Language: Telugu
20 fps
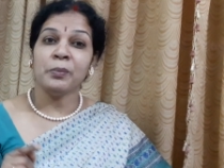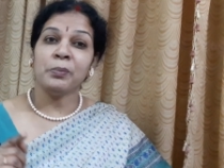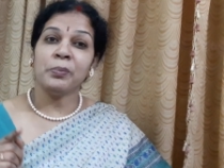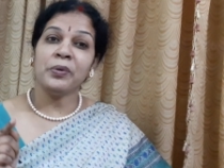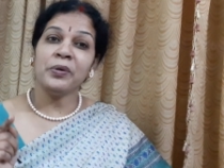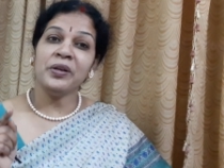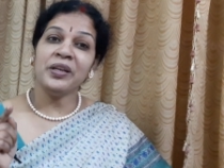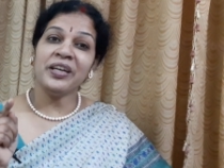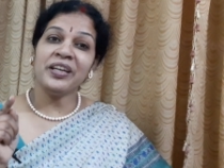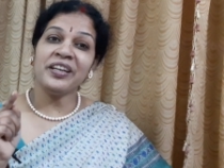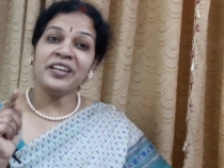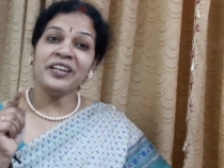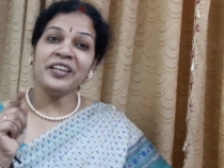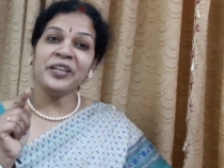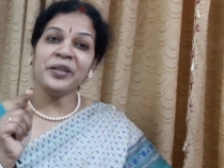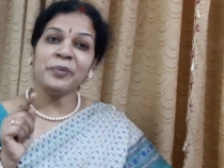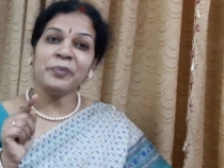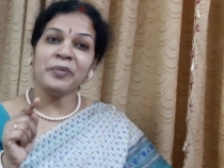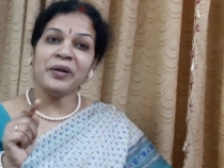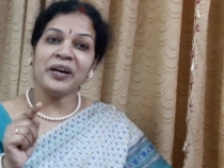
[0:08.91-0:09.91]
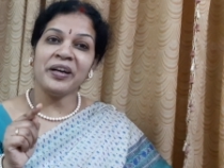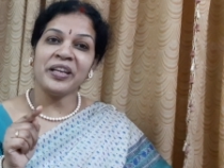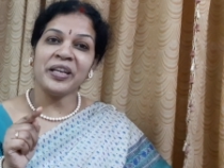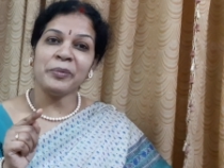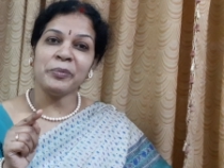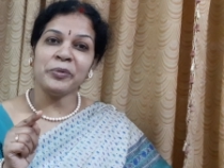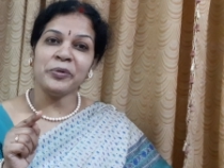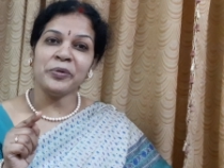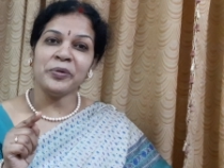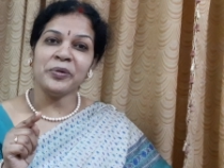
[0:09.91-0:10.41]

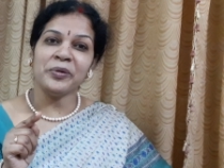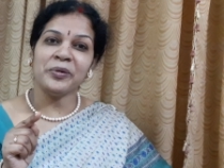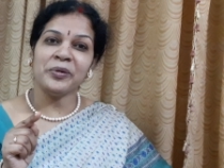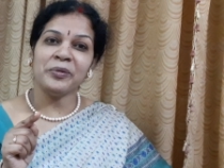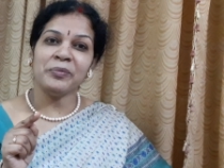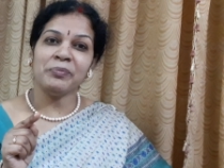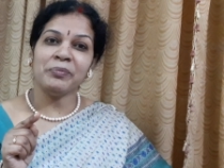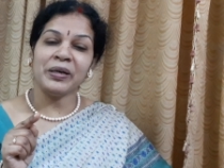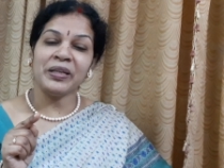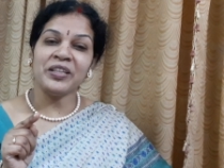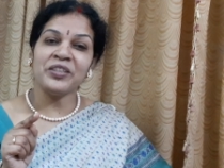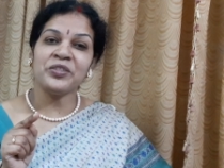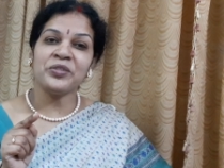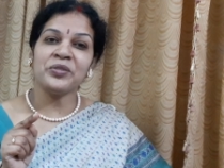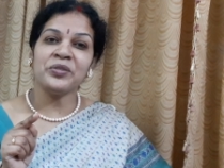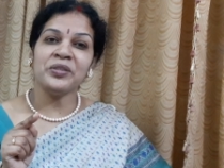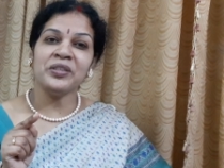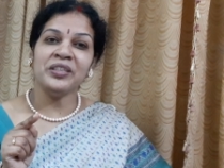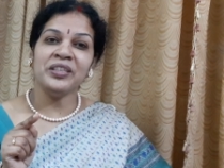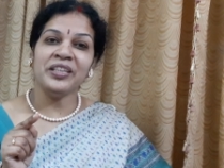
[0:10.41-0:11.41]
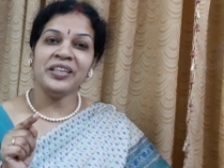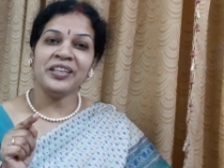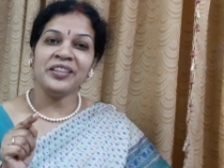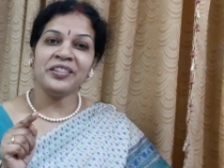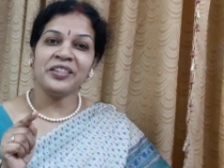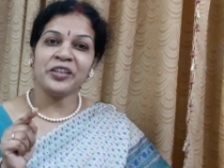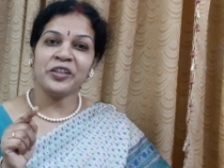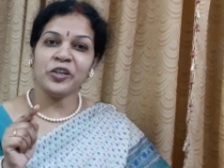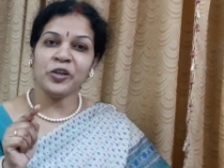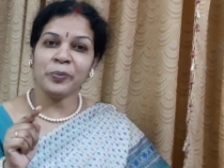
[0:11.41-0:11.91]
పునర్నిర్మాణము మనస్సుని
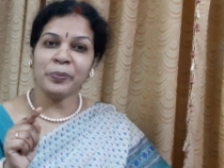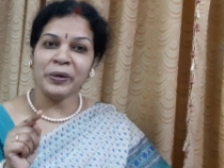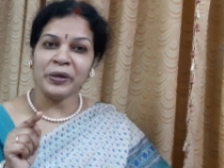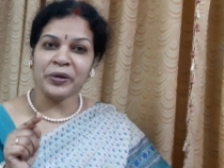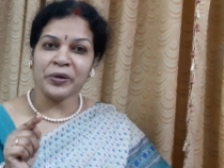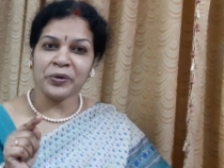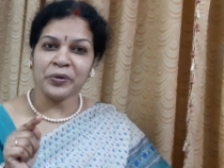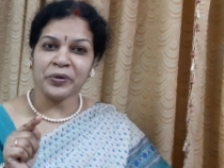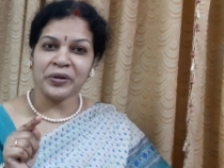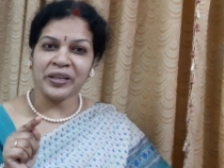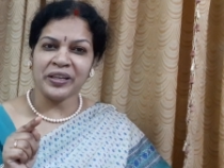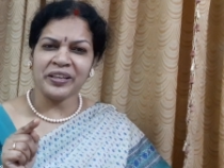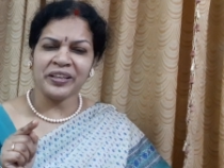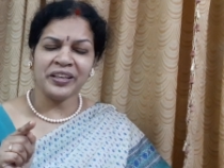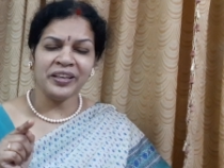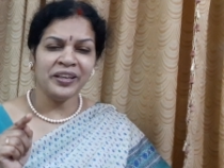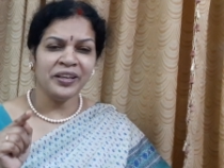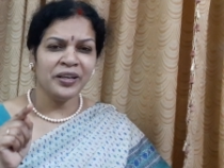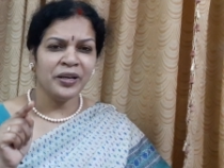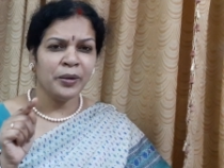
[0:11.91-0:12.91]
నియంత్రణలో పెట్టుకోవడానికి